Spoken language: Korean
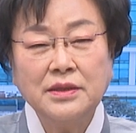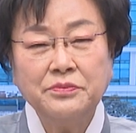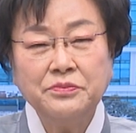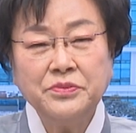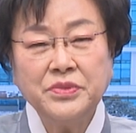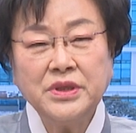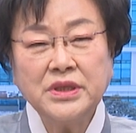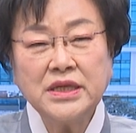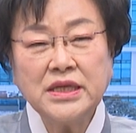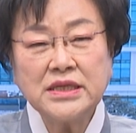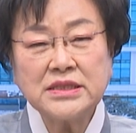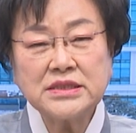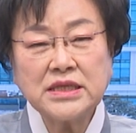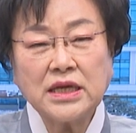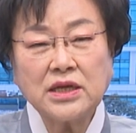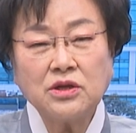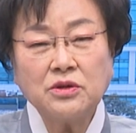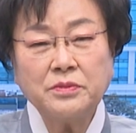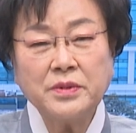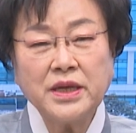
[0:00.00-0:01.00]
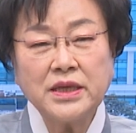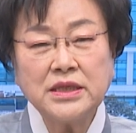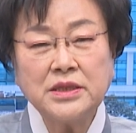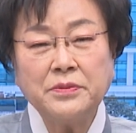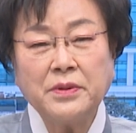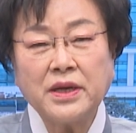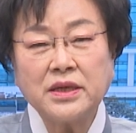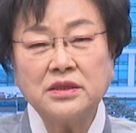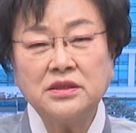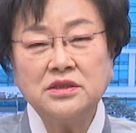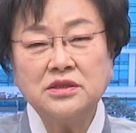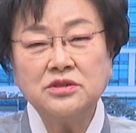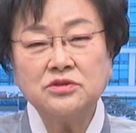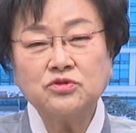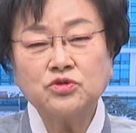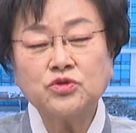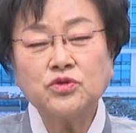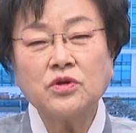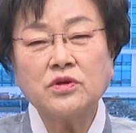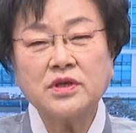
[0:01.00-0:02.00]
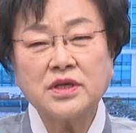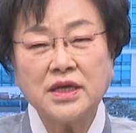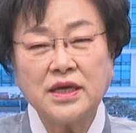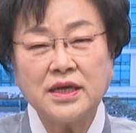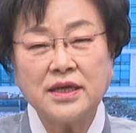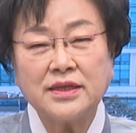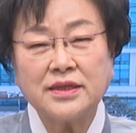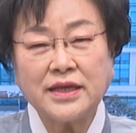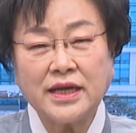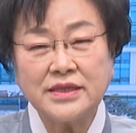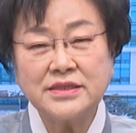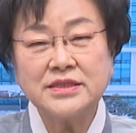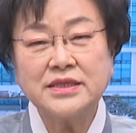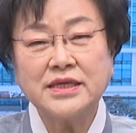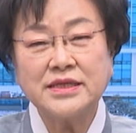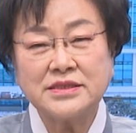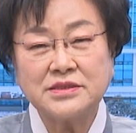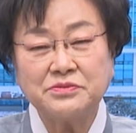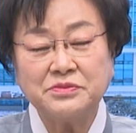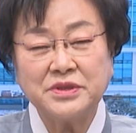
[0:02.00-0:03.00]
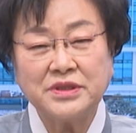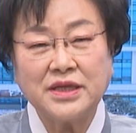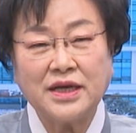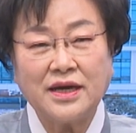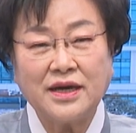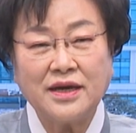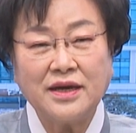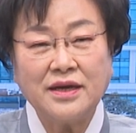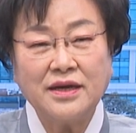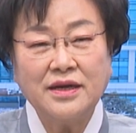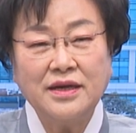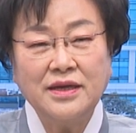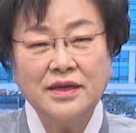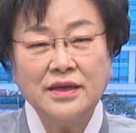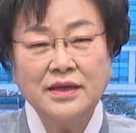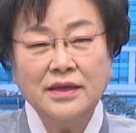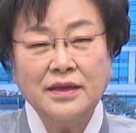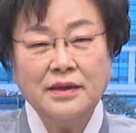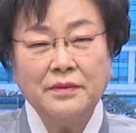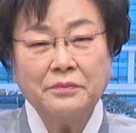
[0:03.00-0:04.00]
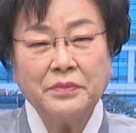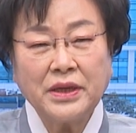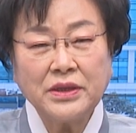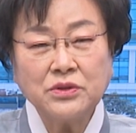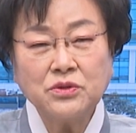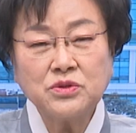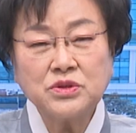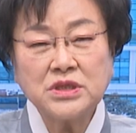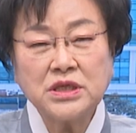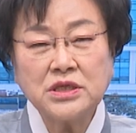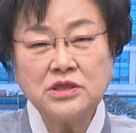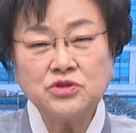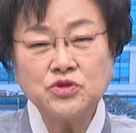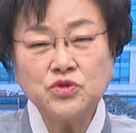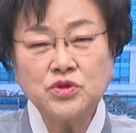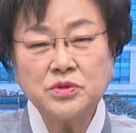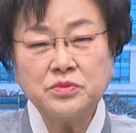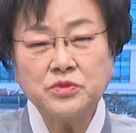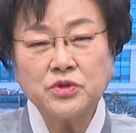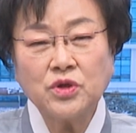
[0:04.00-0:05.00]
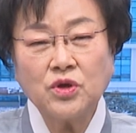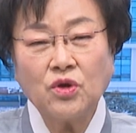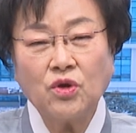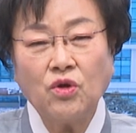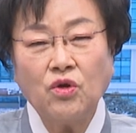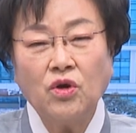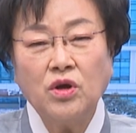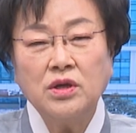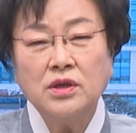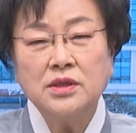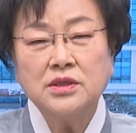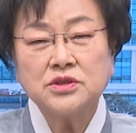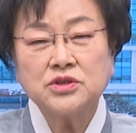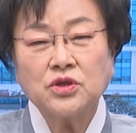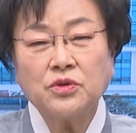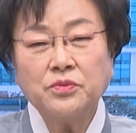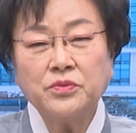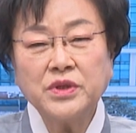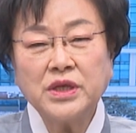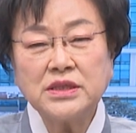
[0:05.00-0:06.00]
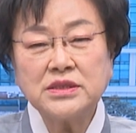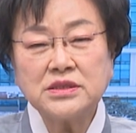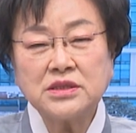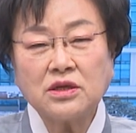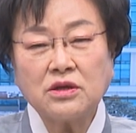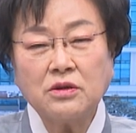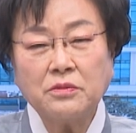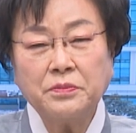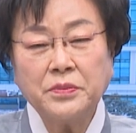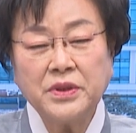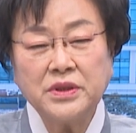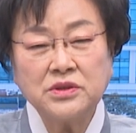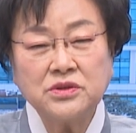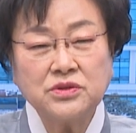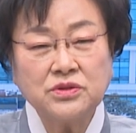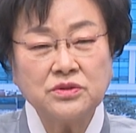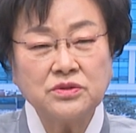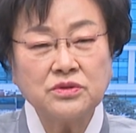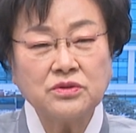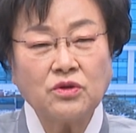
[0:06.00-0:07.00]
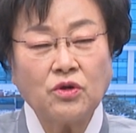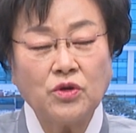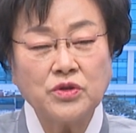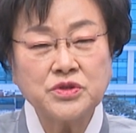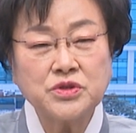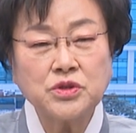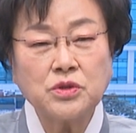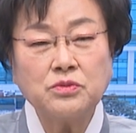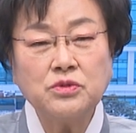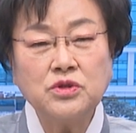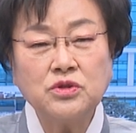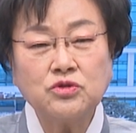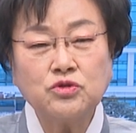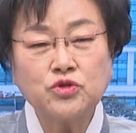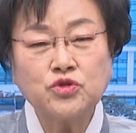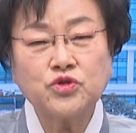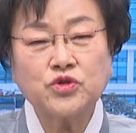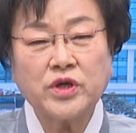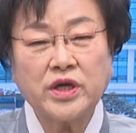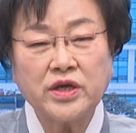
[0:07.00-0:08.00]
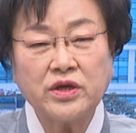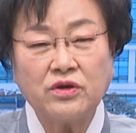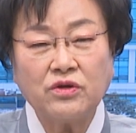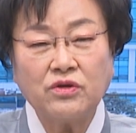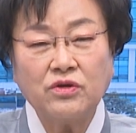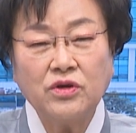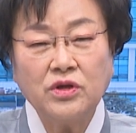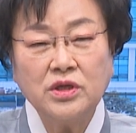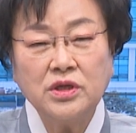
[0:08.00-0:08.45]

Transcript: 미래 산업의 기반을 두텁게 다지겠습니다. 반도체를 중심으로 첨단 산업 벨트 거점을 구축하여